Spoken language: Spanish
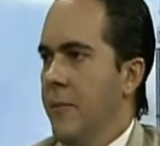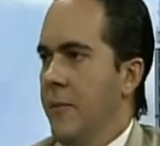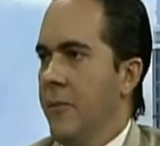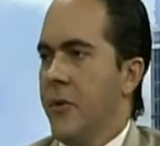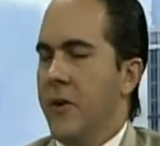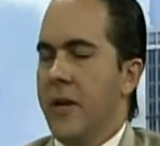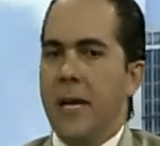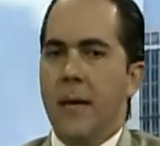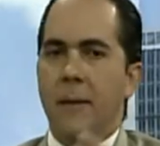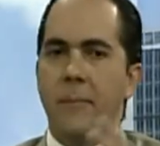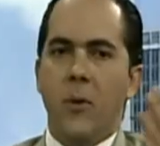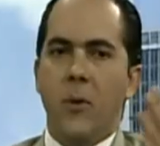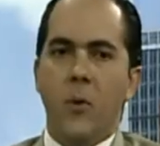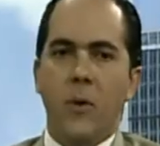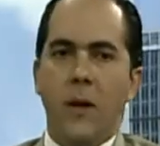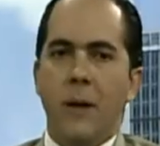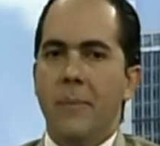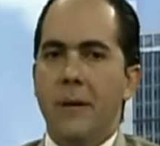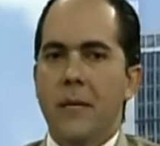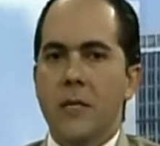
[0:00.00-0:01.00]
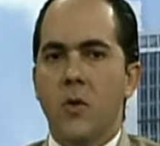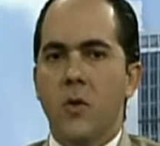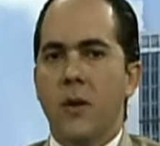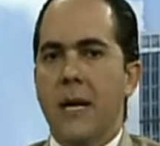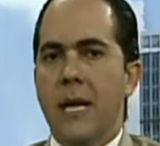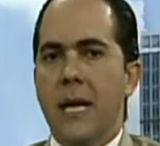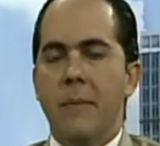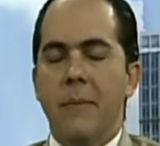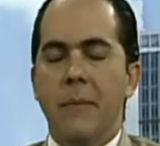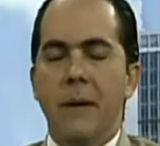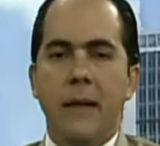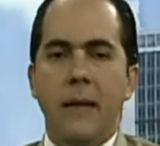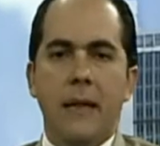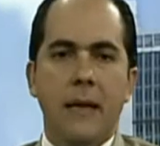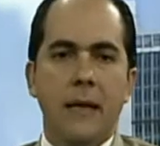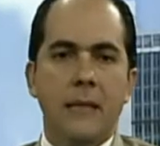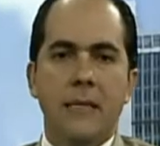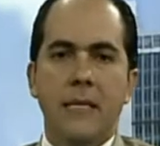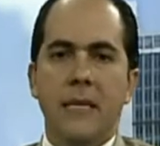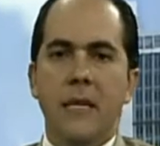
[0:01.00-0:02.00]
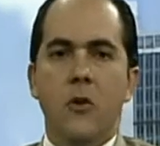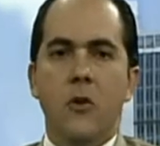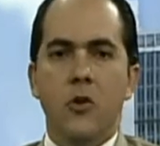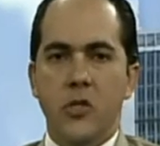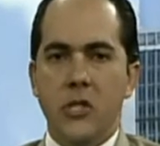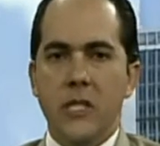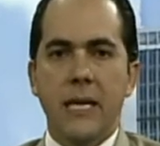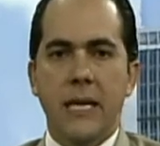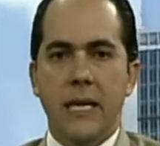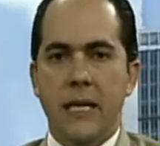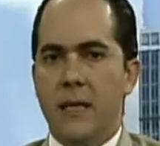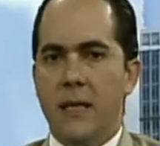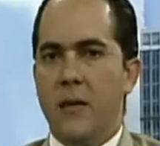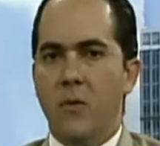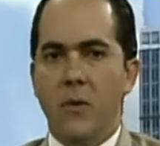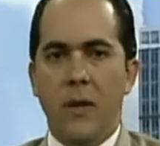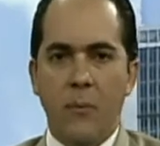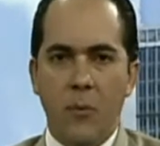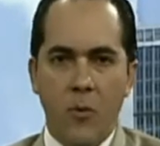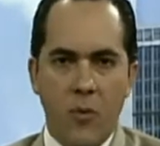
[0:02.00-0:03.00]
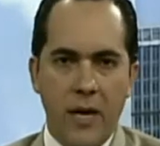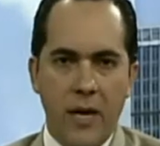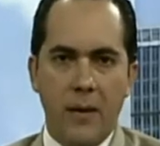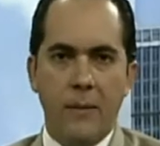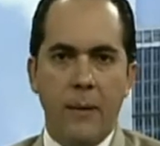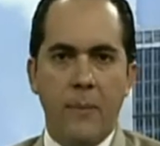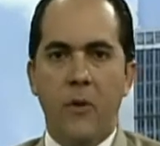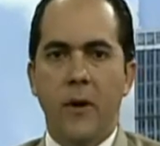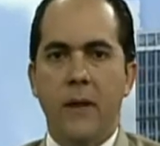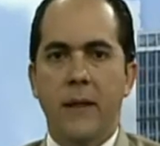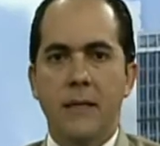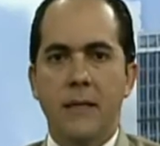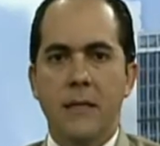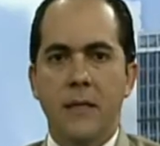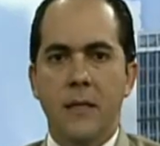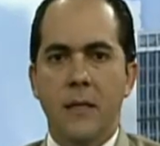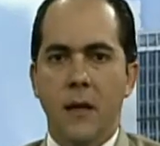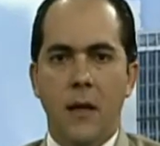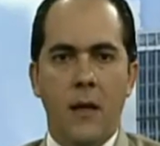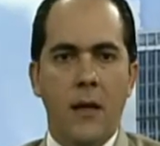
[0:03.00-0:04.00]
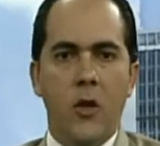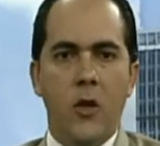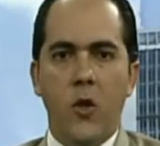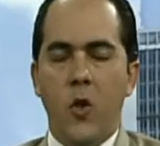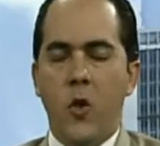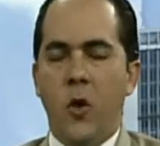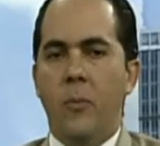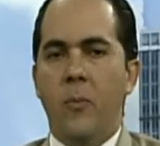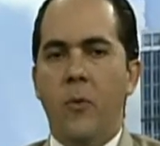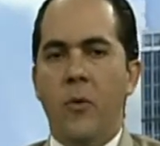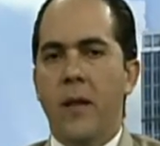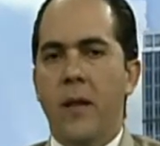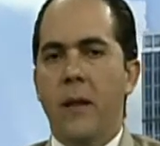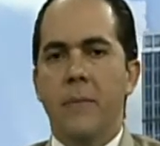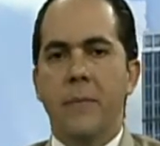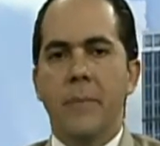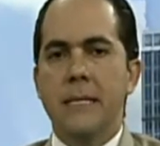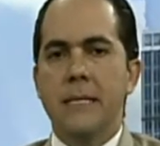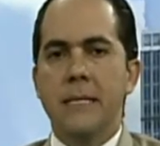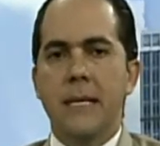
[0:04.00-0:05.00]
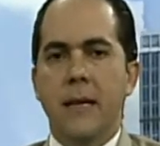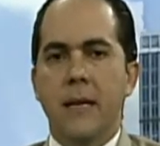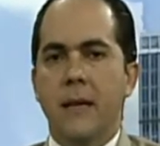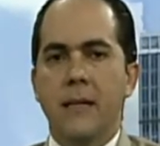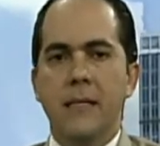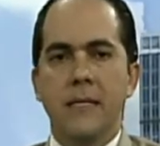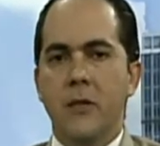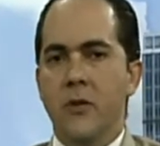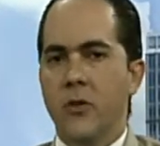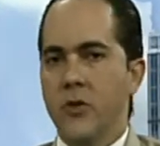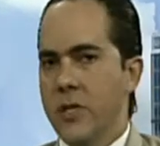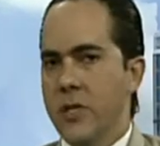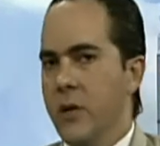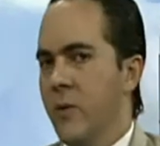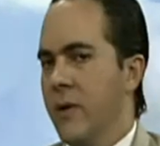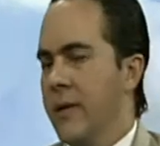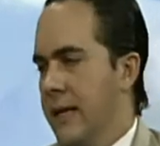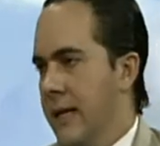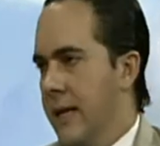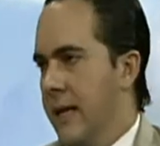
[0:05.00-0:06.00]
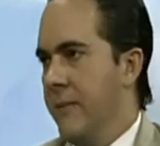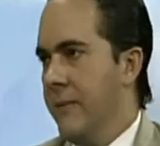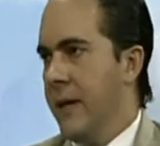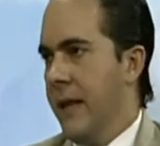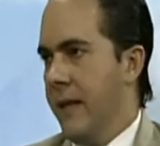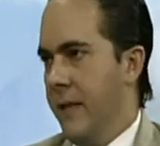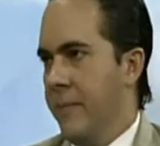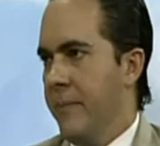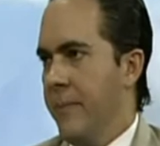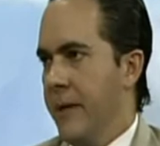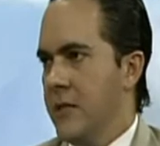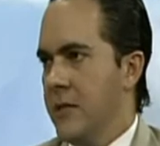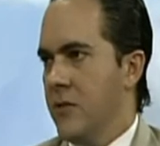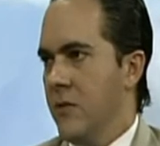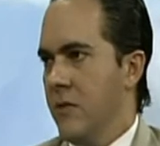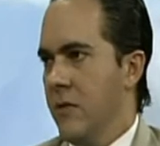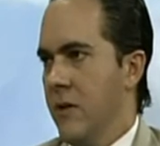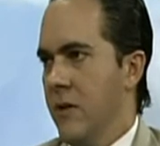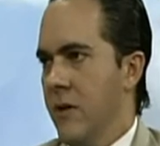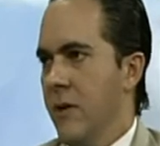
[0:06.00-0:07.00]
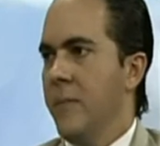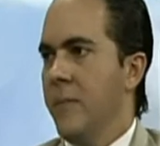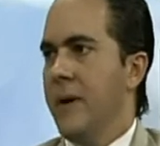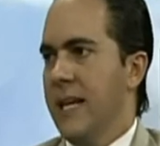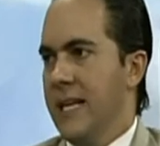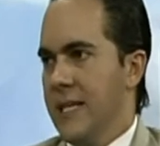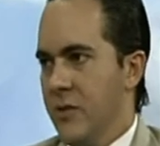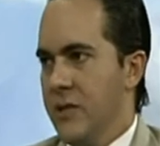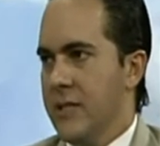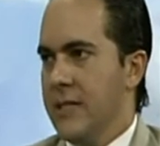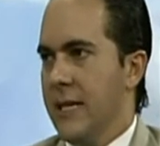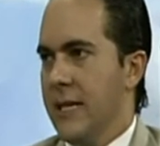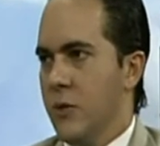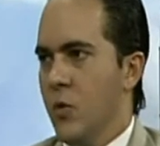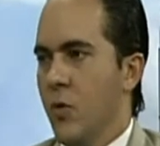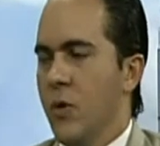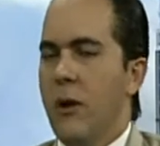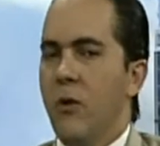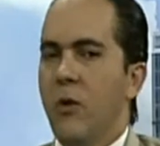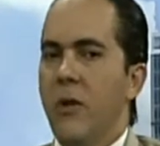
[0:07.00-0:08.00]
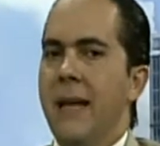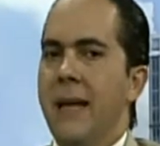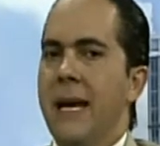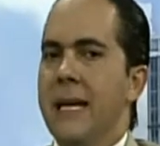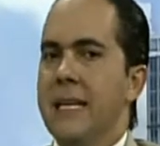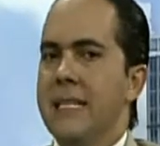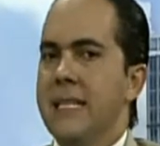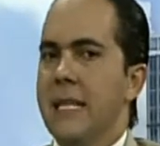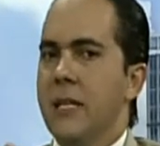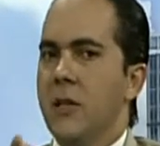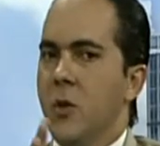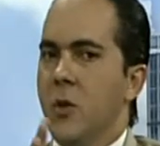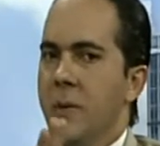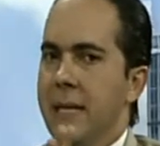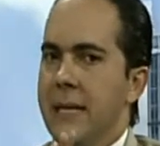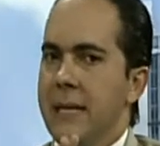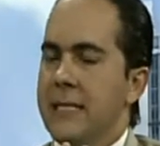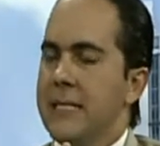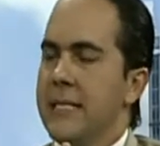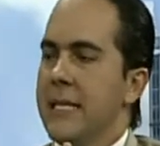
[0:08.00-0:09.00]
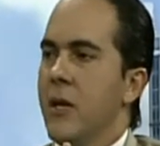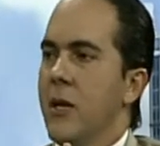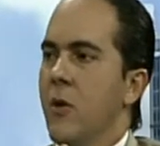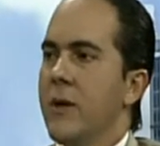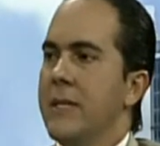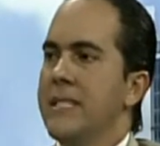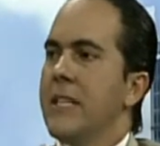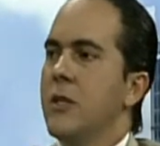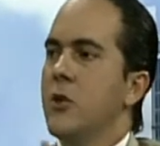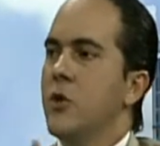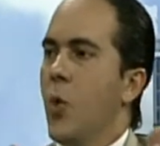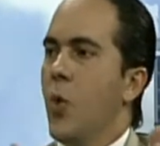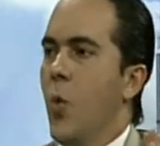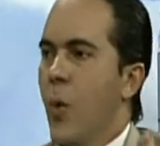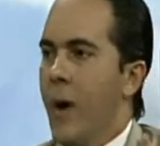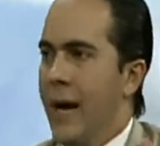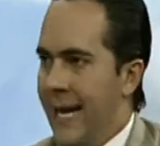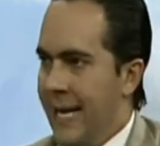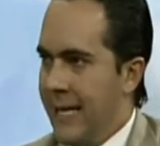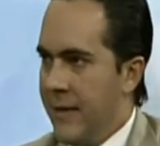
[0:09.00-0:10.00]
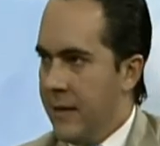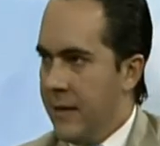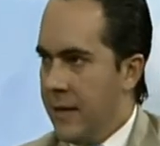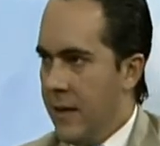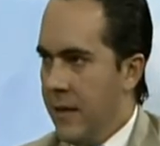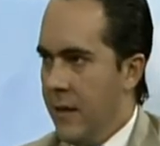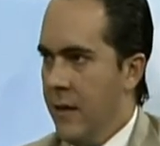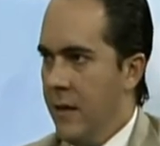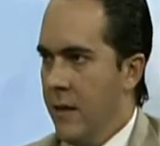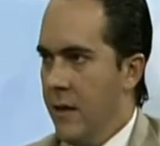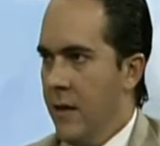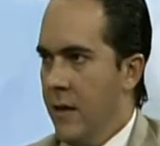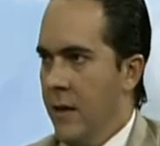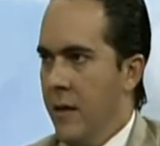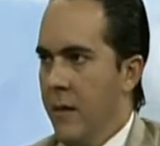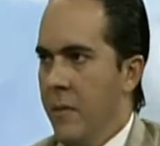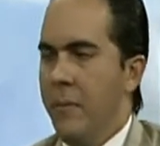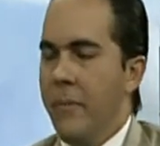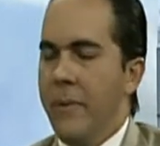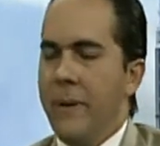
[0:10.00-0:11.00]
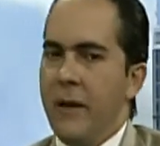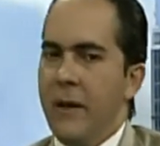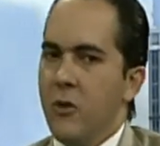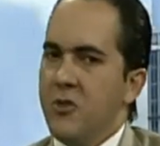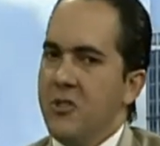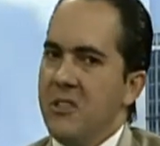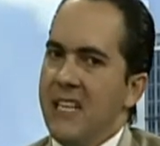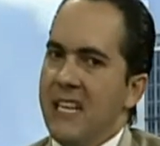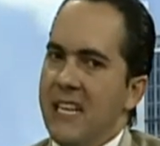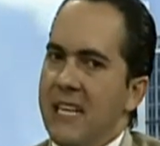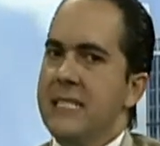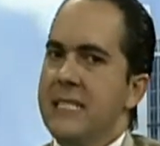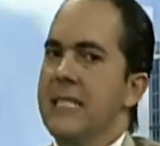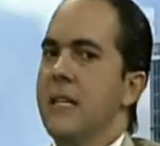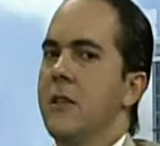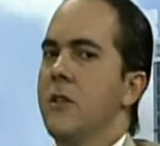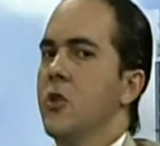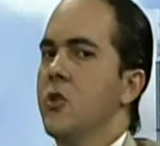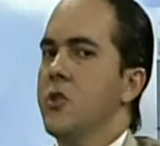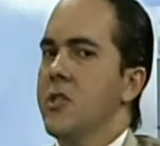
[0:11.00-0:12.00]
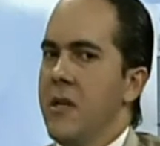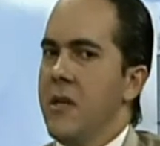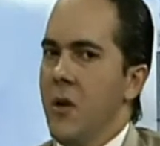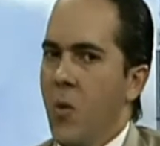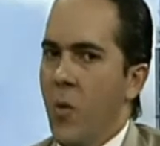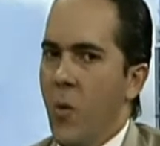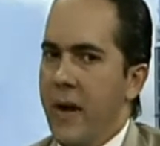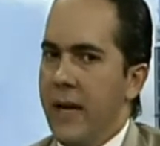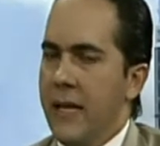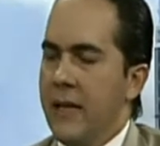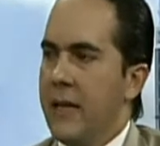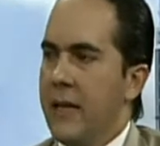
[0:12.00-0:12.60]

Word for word: Por ejemplo, una persona que mida 5'7", una mujer, vamos a decir, no puede pasar de 150 libras de peso para su estatura. Lo ideal es 125 a 140. Pero si tiene 150...